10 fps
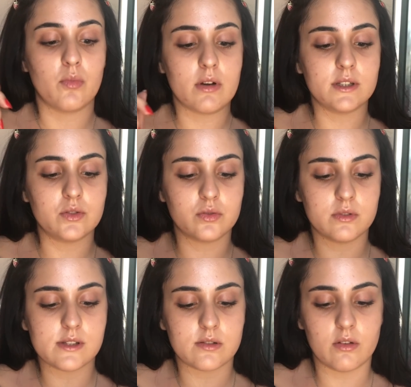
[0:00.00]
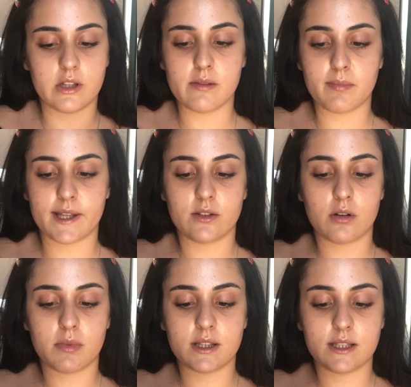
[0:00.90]
Bu arada şunu da söyleyeyim. Ben
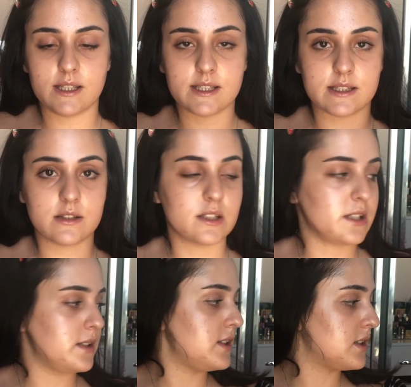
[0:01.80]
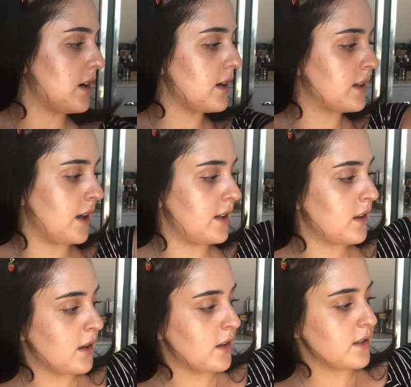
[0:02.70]
normalde yazın dışarı çıkarken
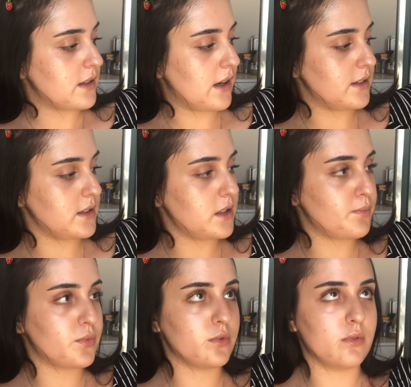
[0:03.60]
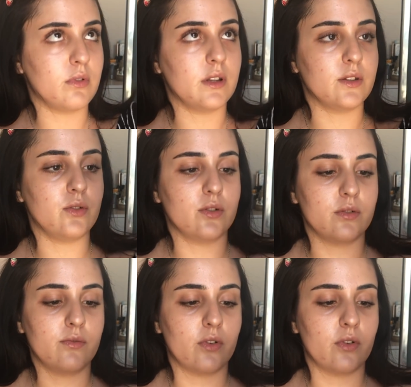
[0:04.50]
sadece bunu kullanıyorum.